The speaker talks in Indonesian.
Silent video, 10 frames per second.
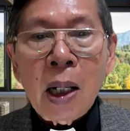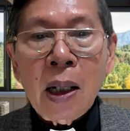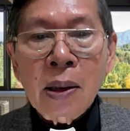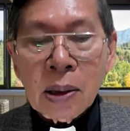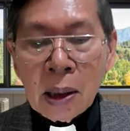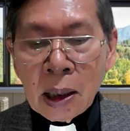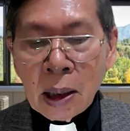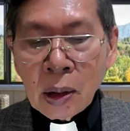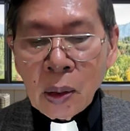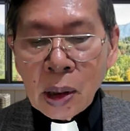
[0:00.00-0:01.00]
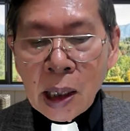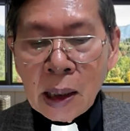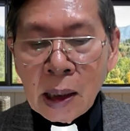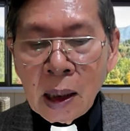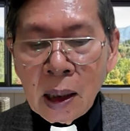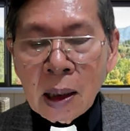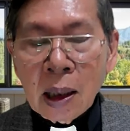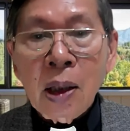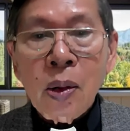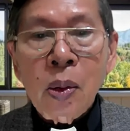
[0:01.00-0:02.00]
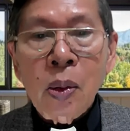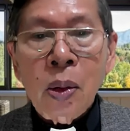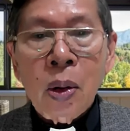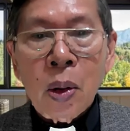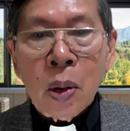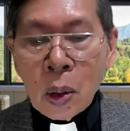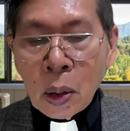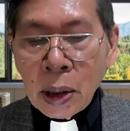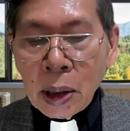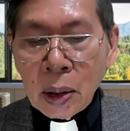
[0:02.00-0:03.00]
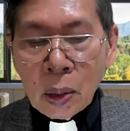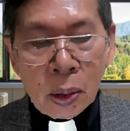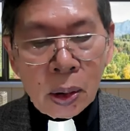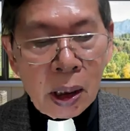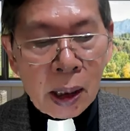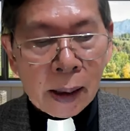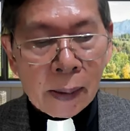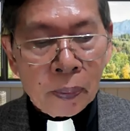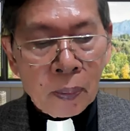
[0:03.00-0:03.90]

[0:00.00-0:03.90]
bahasa Yunani yaitu koinonia.